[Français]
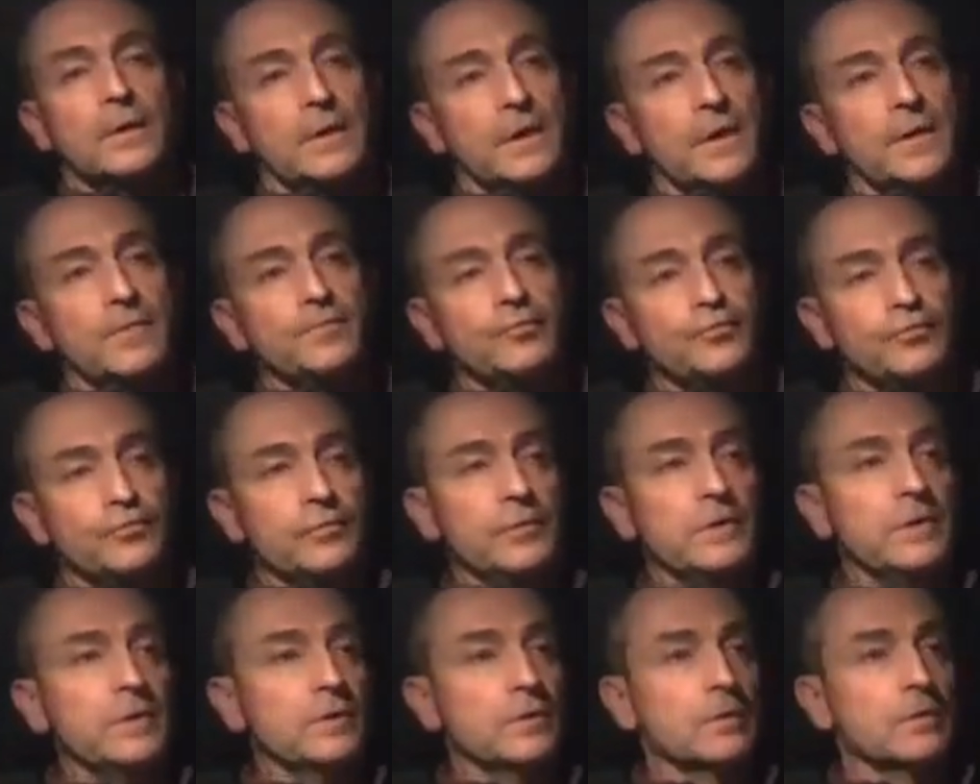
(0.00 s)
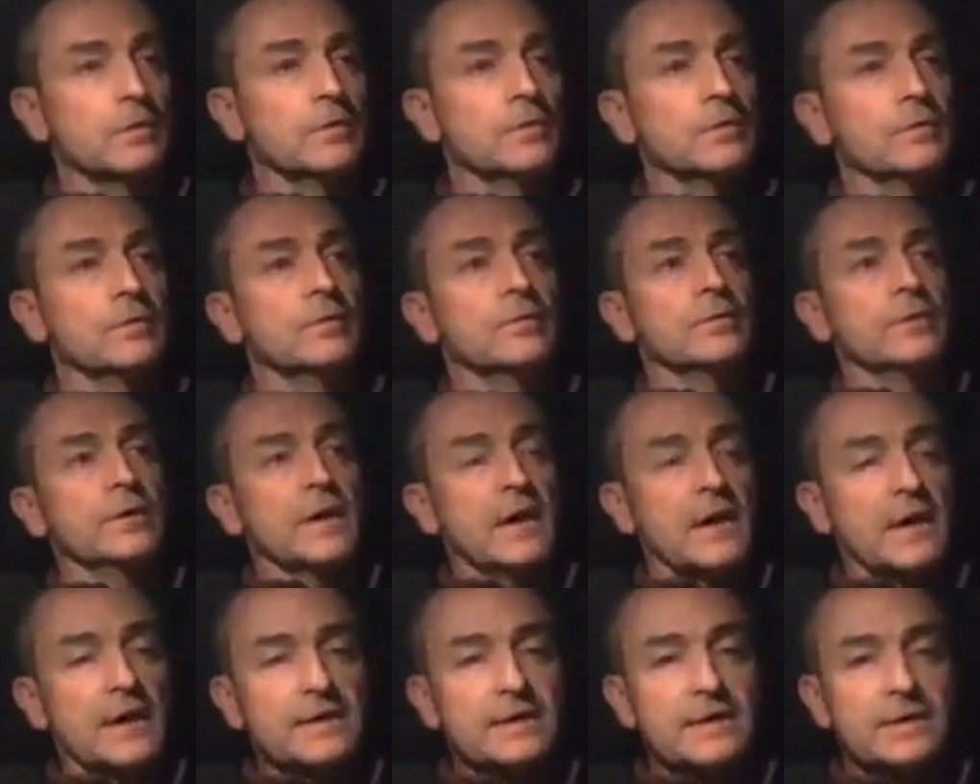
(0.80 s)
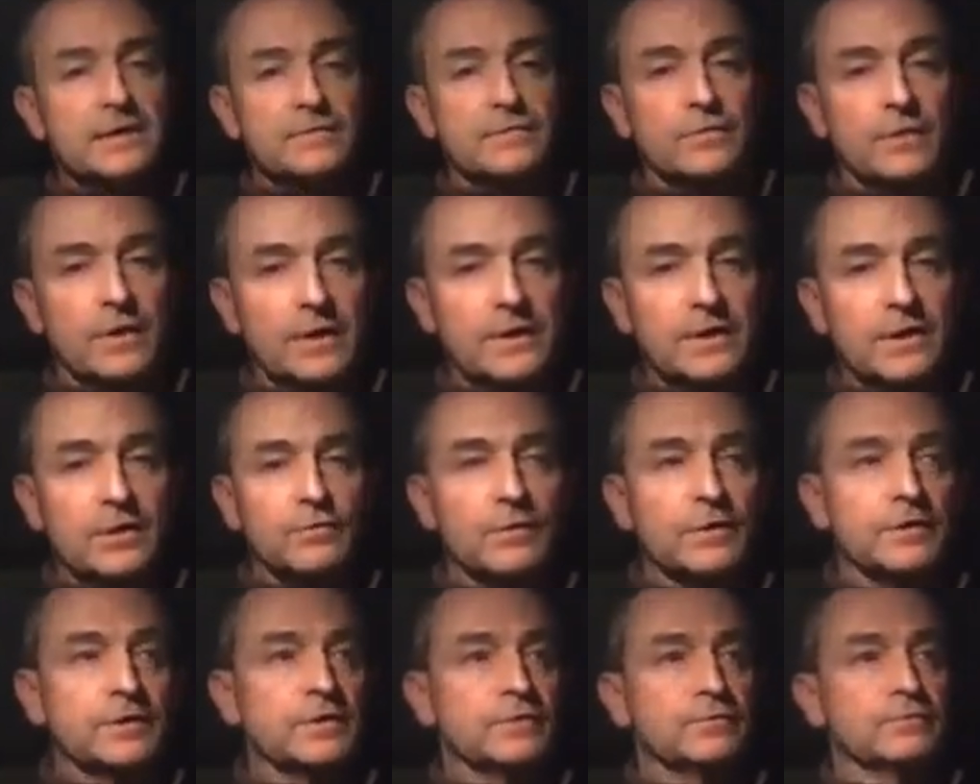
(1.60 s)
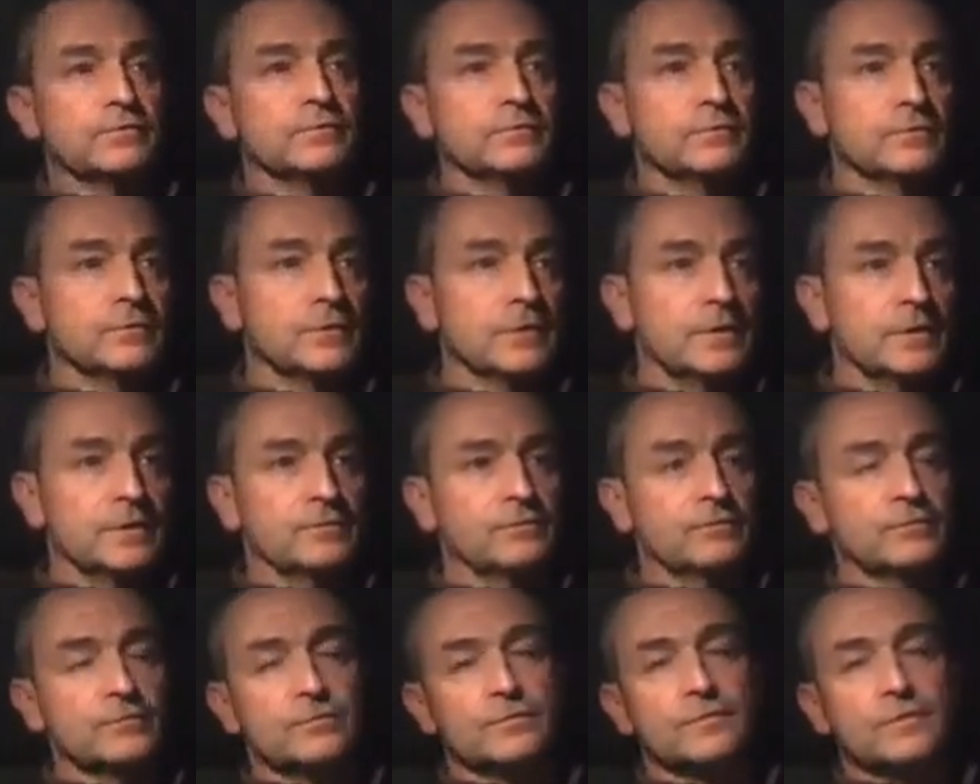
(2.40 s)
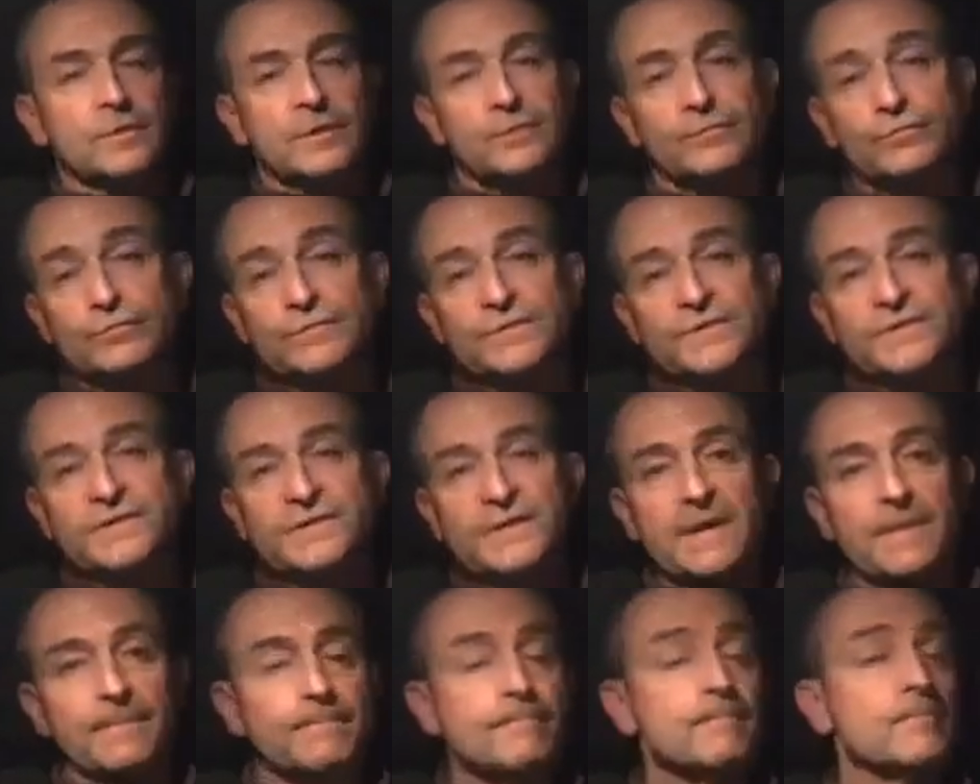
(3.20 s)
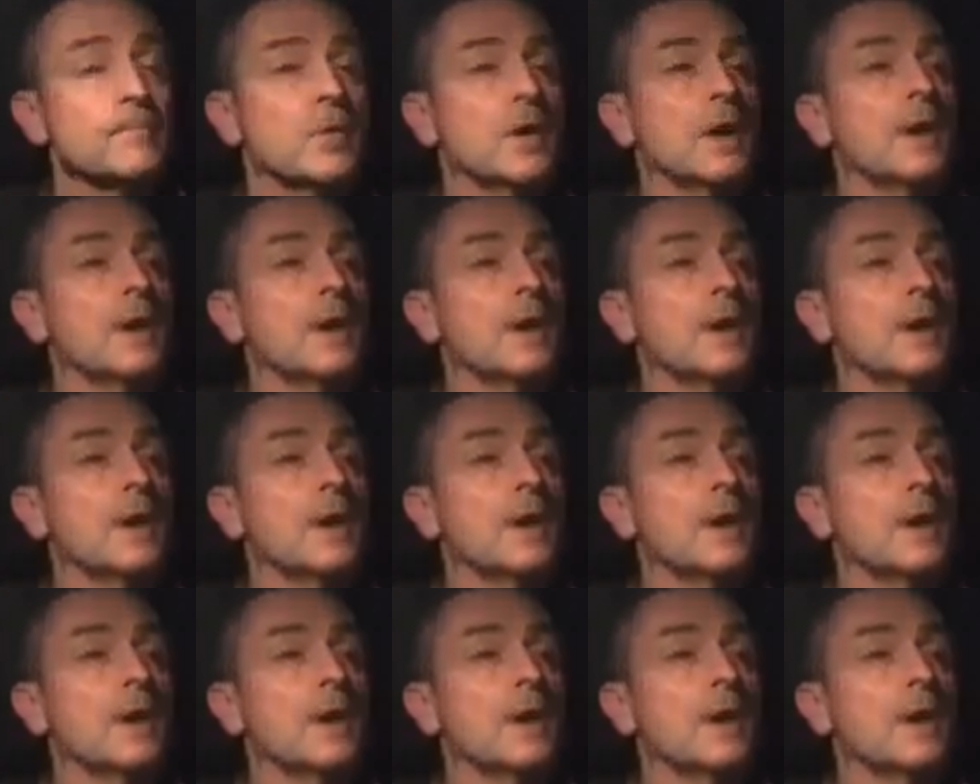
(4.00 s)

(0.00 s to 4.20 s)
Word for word: et puis euh, les radiateurs adéquats et tout, le, système.